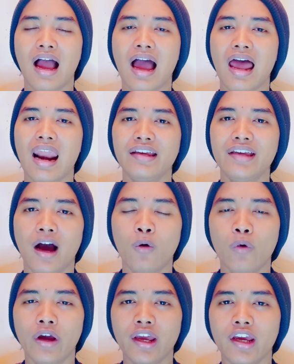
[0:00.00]
Allah
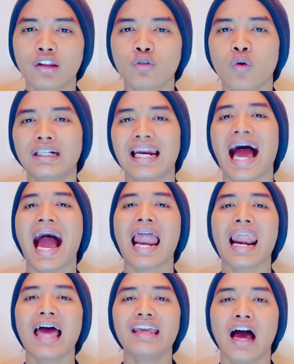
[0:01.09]
Yahweh itu adalah
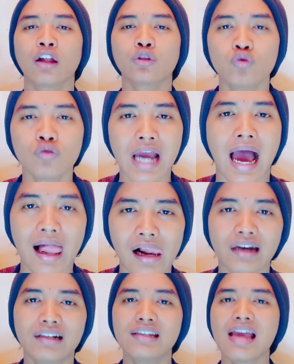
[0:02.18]
Allah yang tunggal,
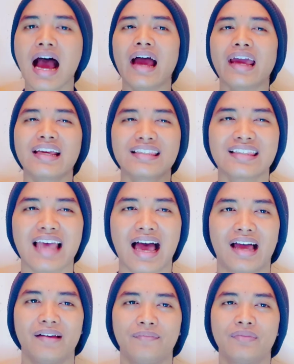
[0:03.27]
Dia Esa.